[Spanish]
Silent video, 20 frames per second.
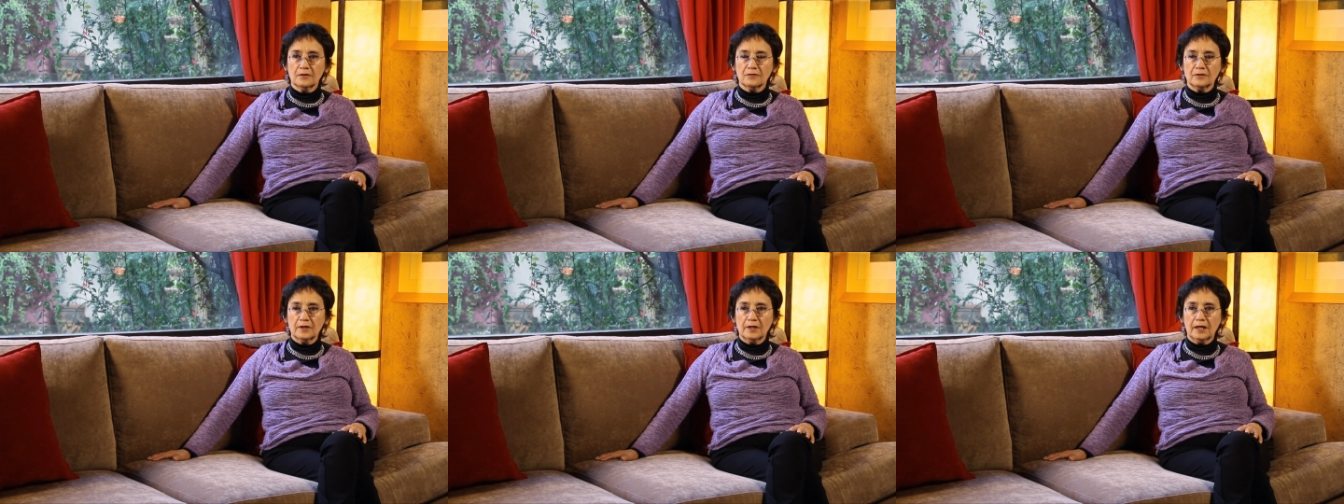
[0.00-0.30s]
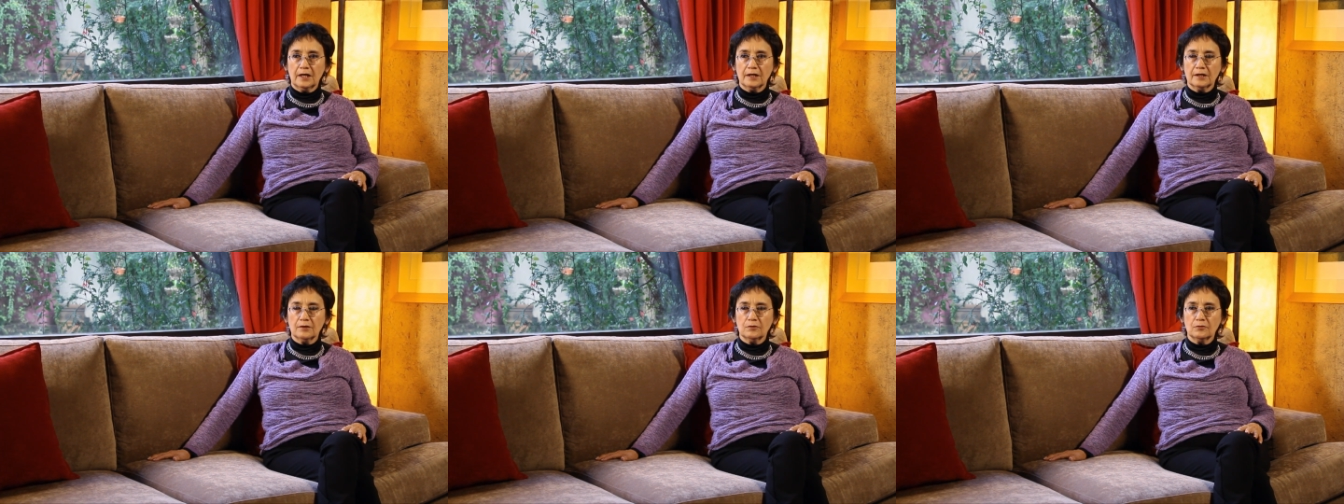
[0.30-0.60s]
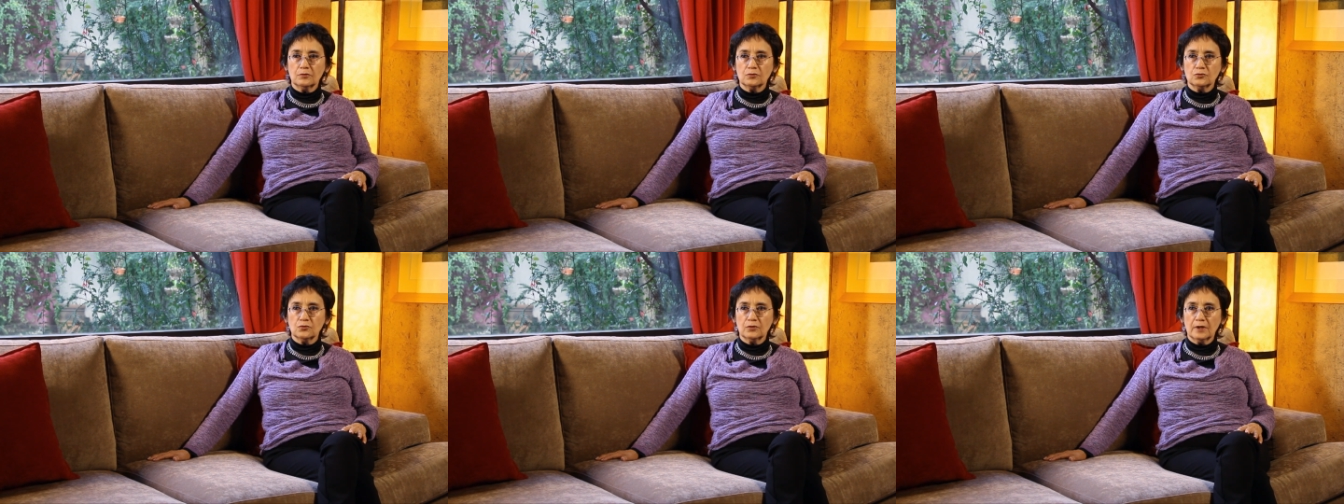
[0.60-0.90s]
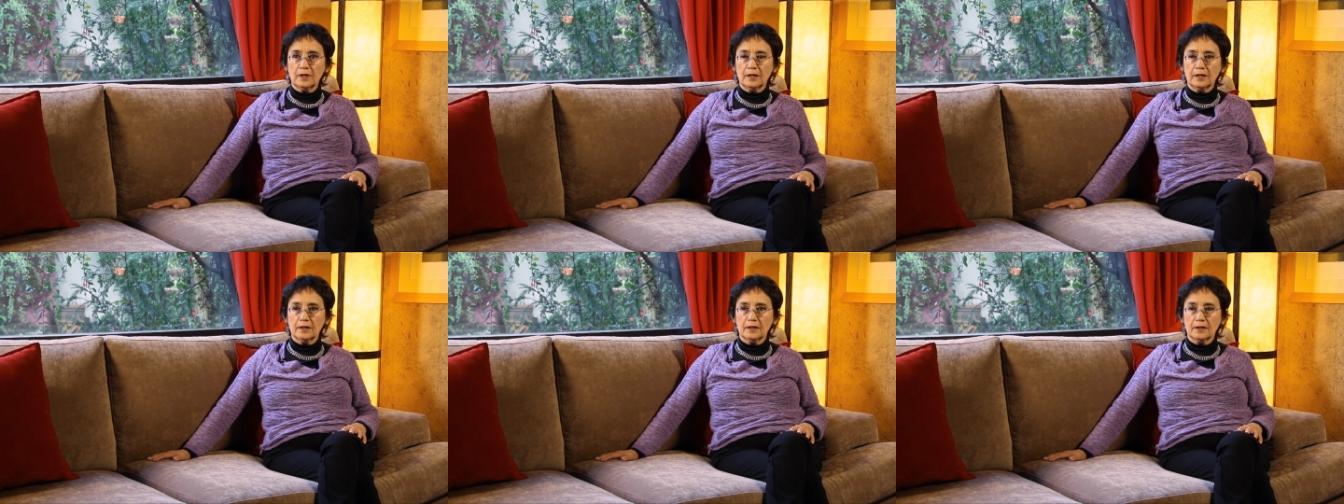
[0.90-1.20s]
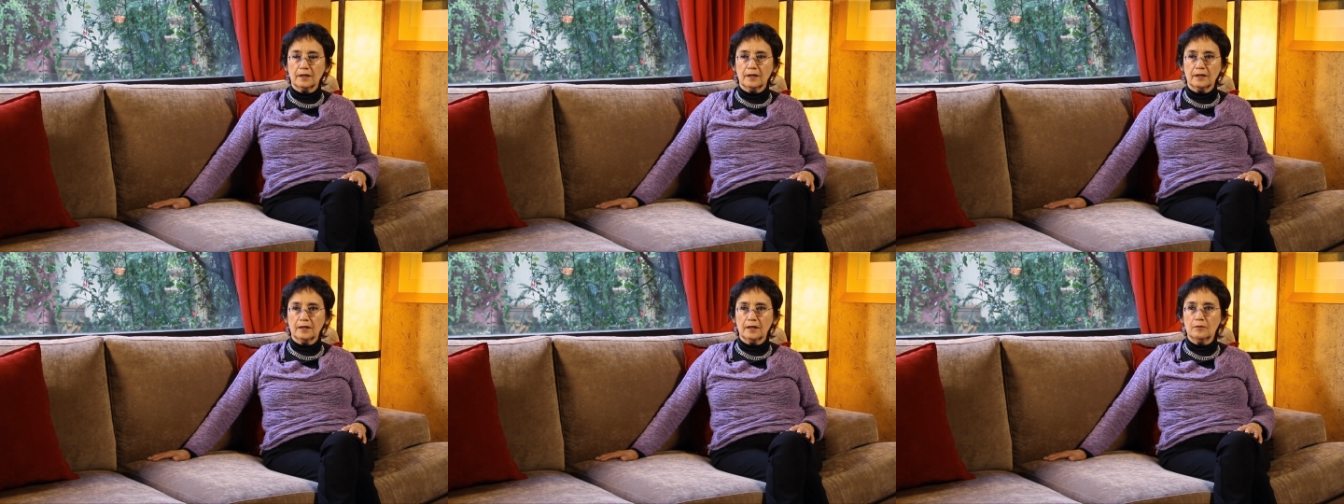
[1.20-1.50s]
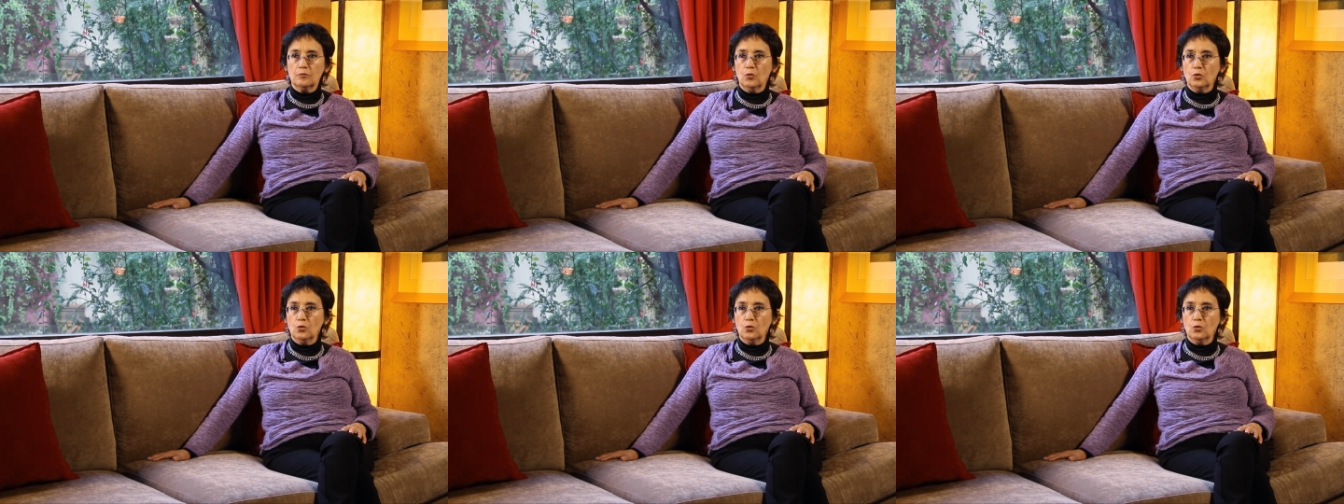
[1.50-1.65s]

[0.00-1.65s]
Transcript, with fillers: de la agricultura en, el